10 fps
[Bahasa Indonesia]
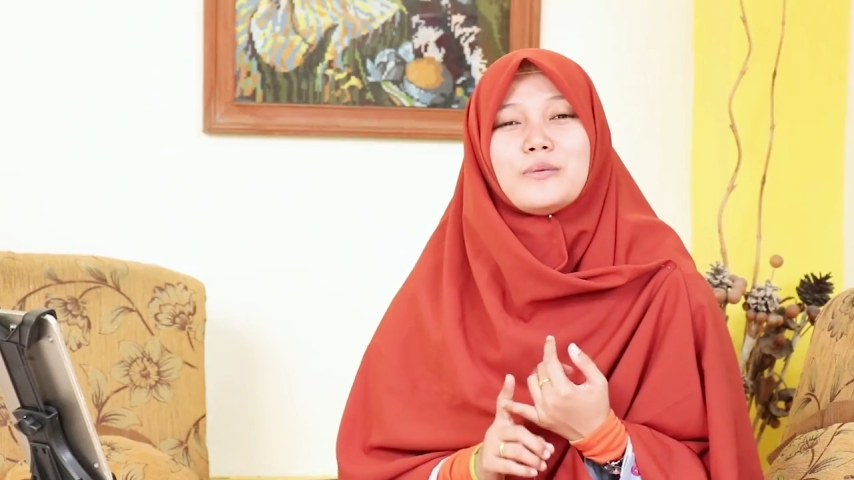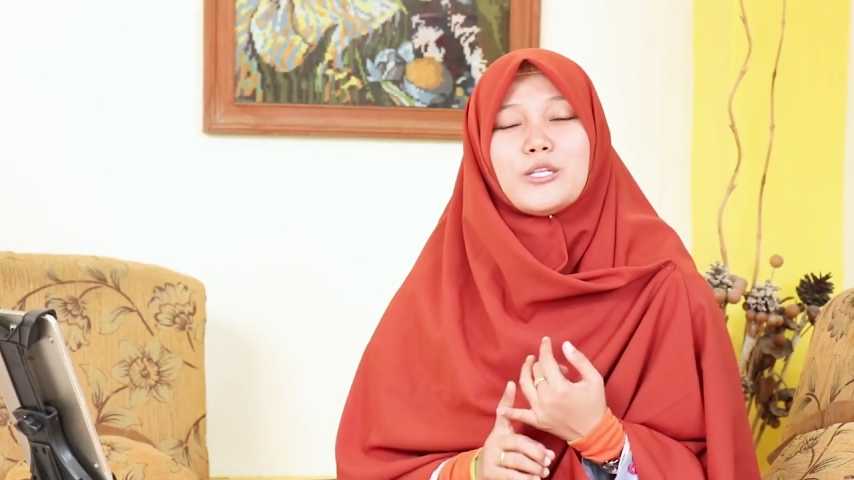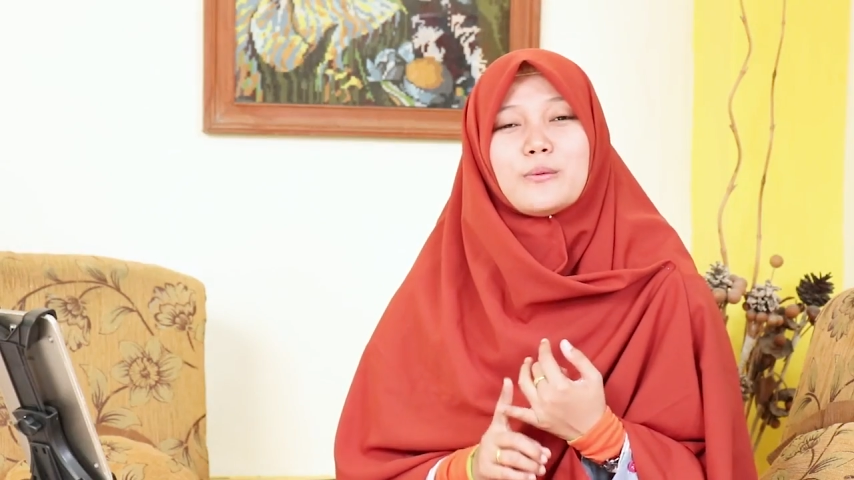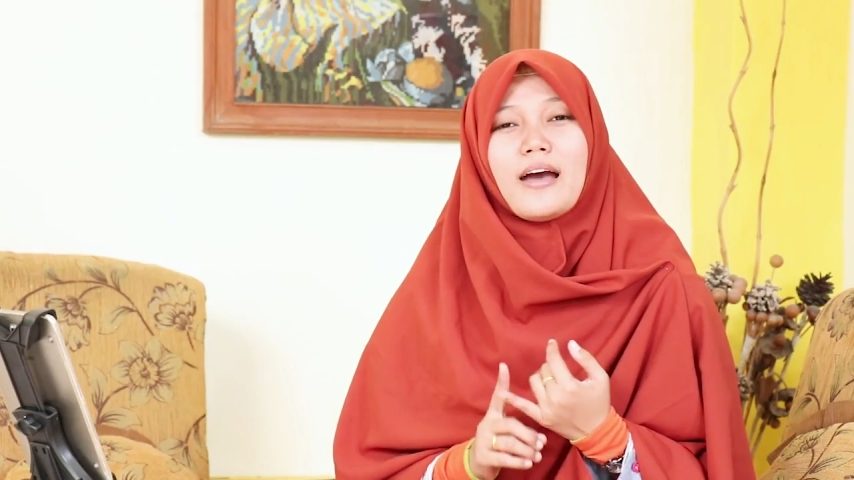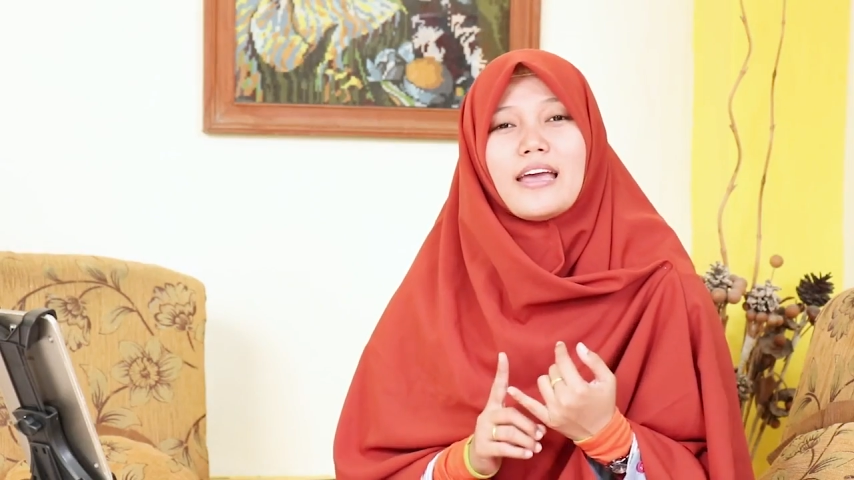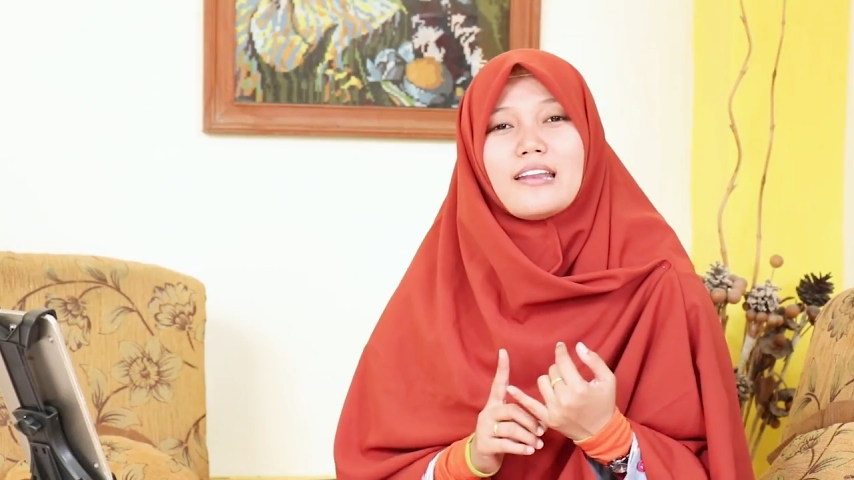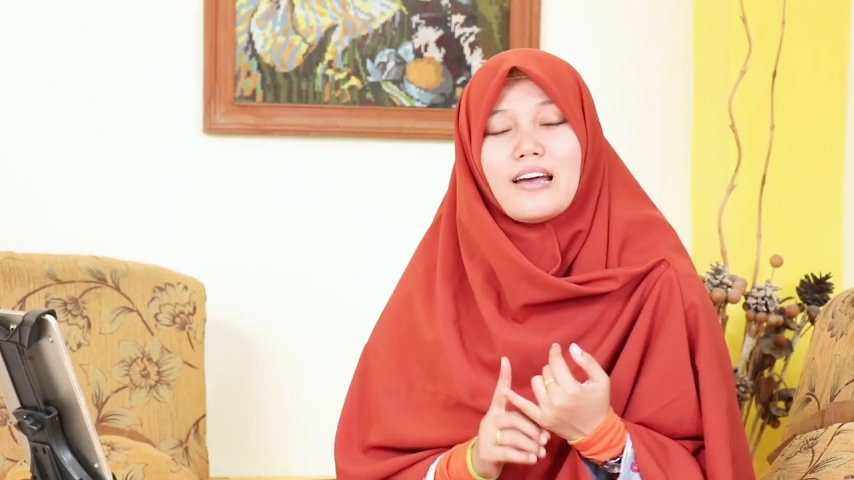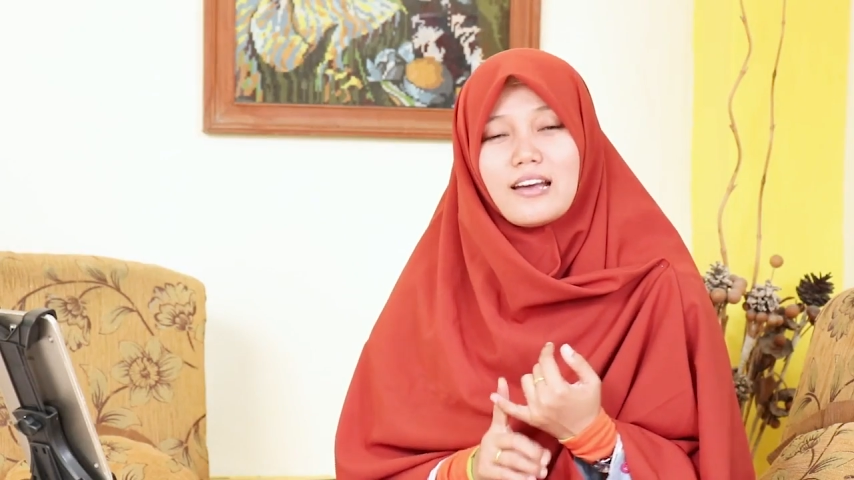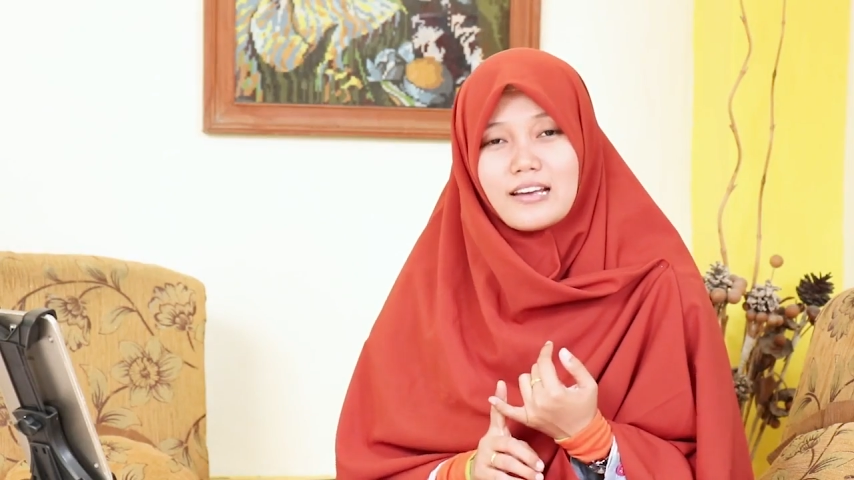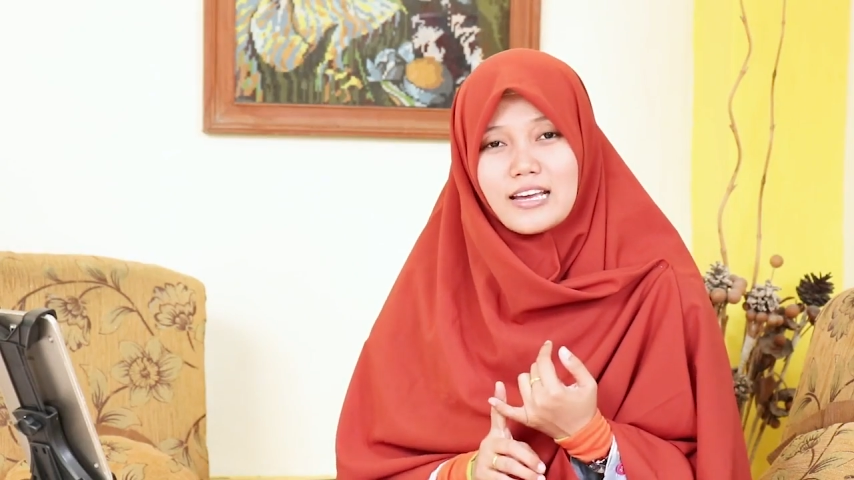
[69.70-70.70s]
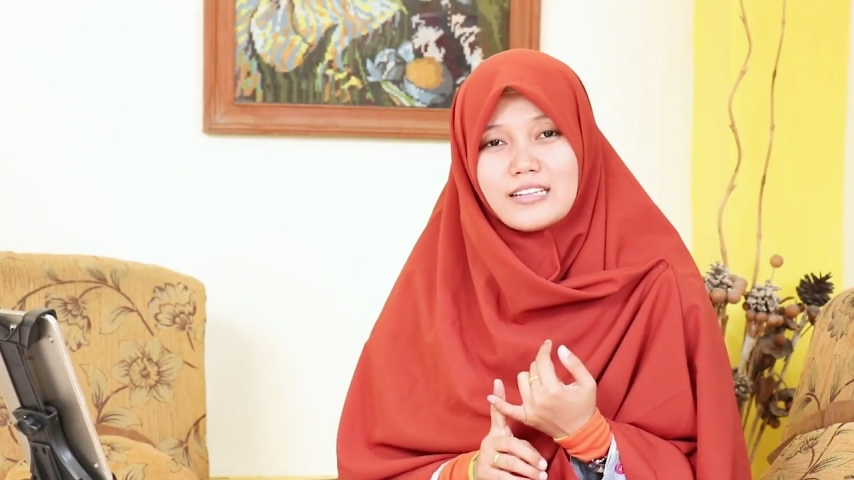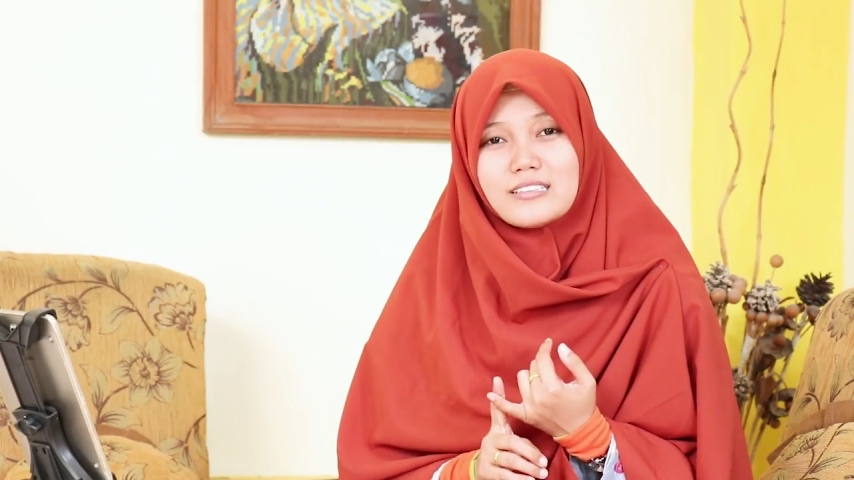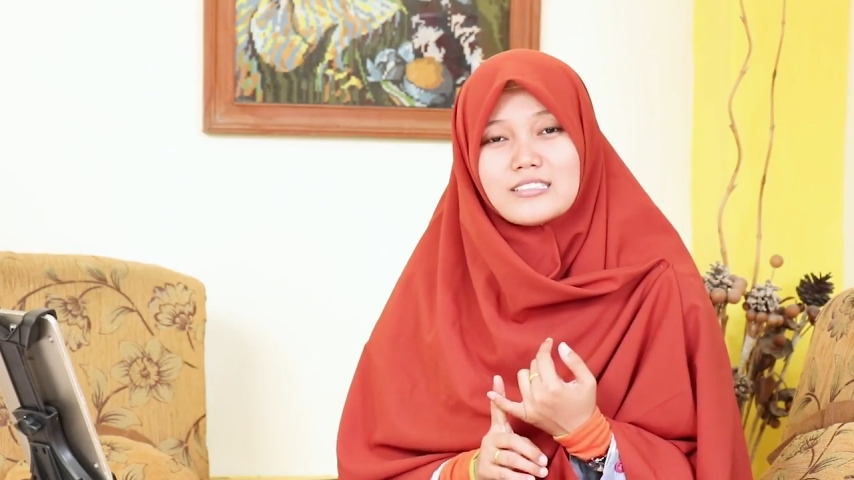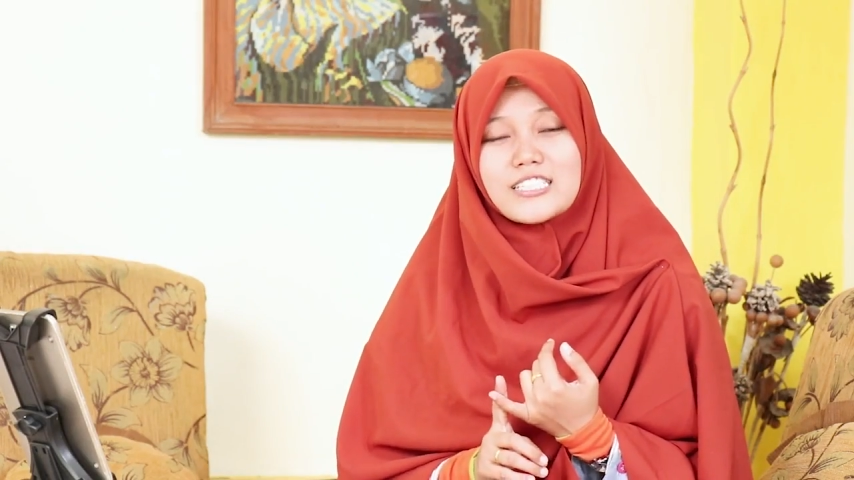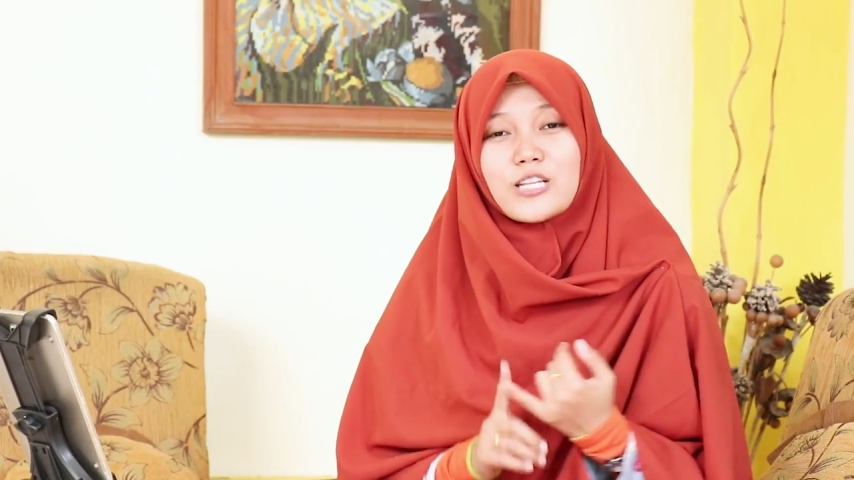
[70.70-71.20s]
meminum air hangat
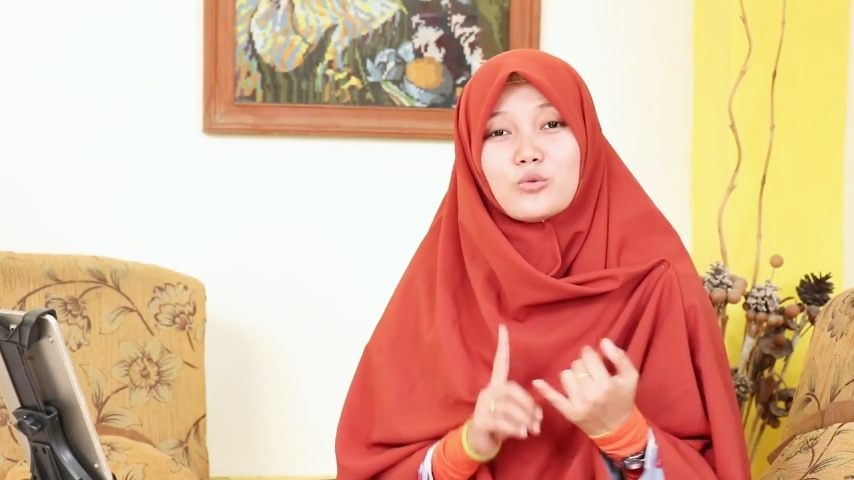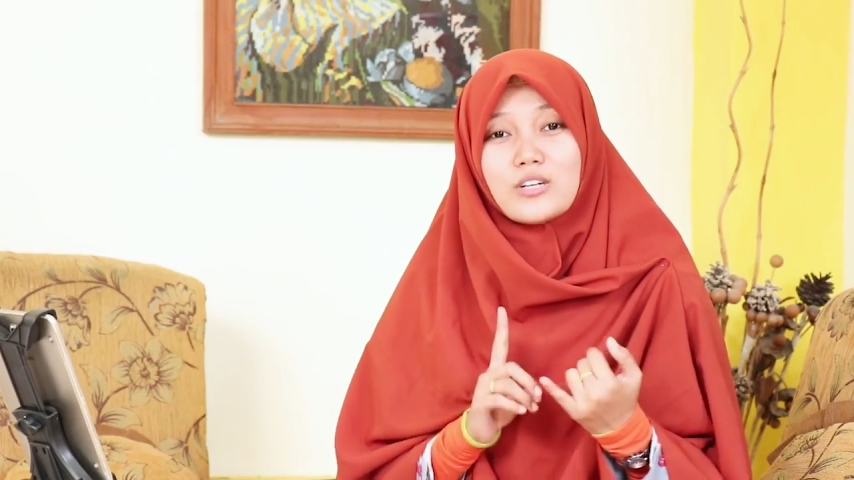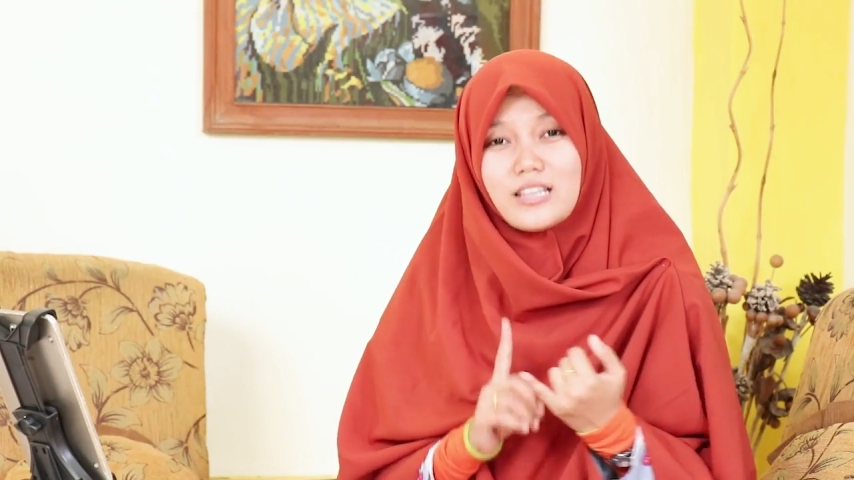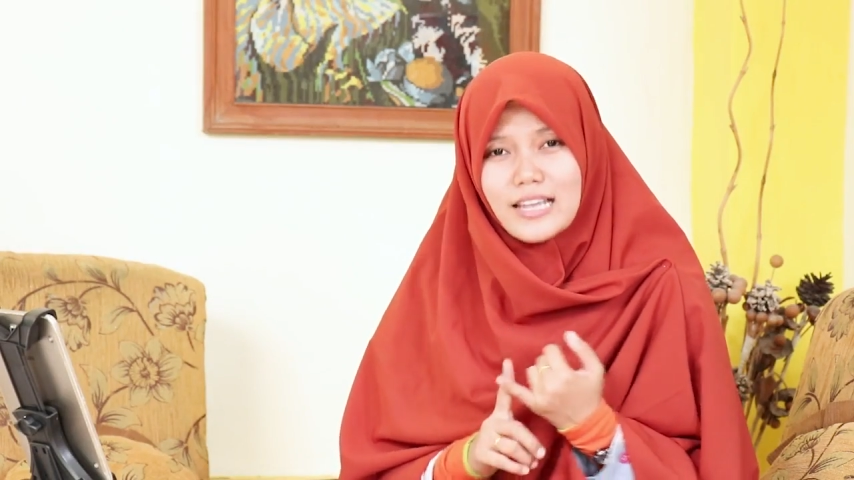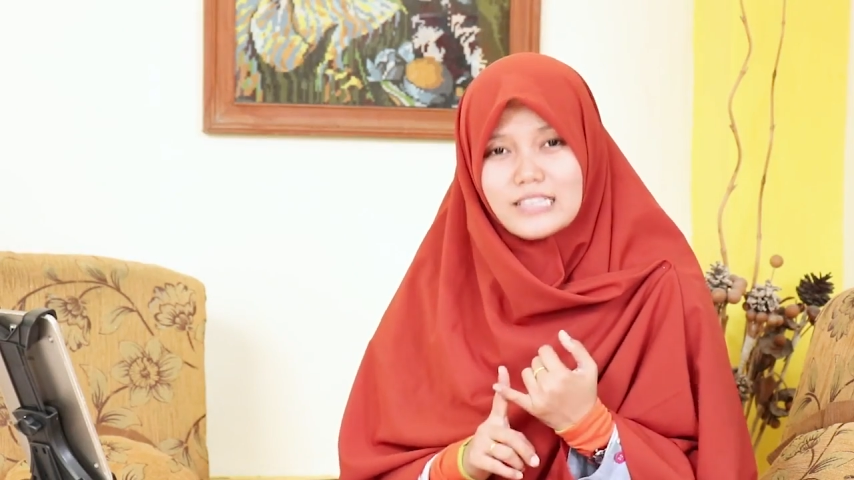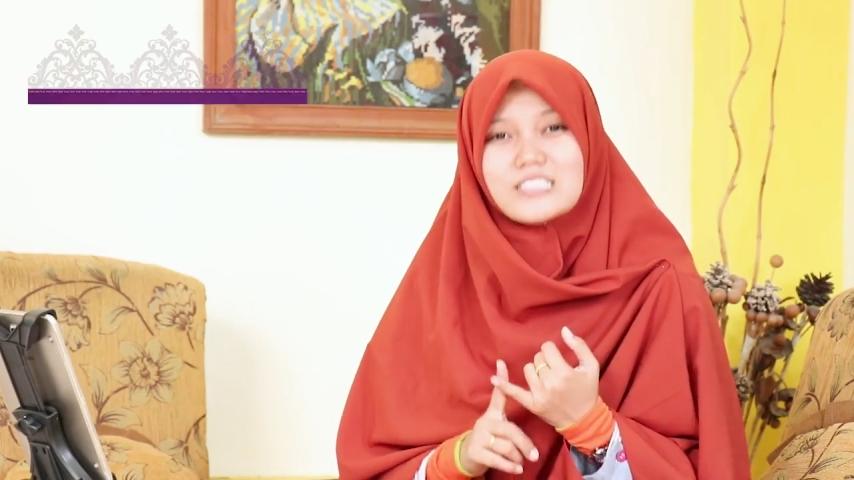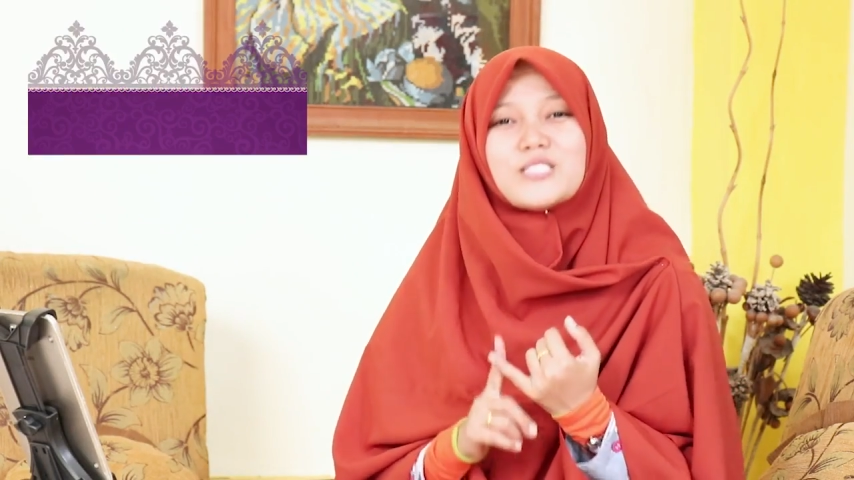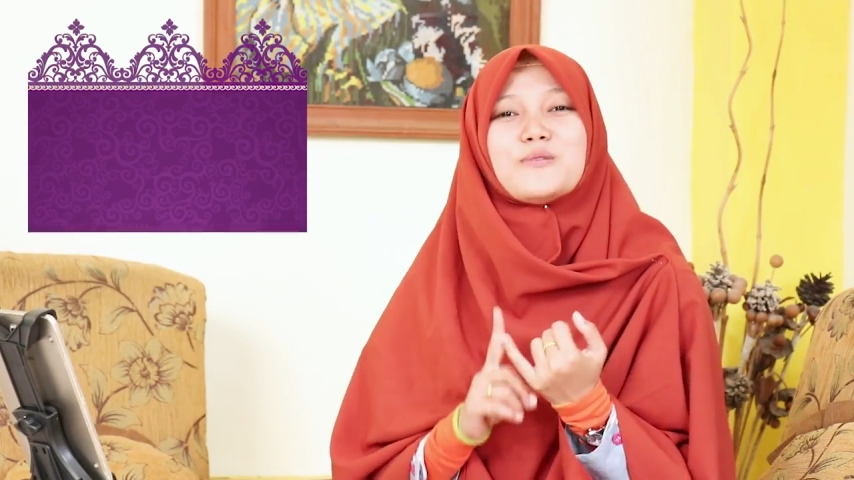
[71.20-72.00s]
satu gelas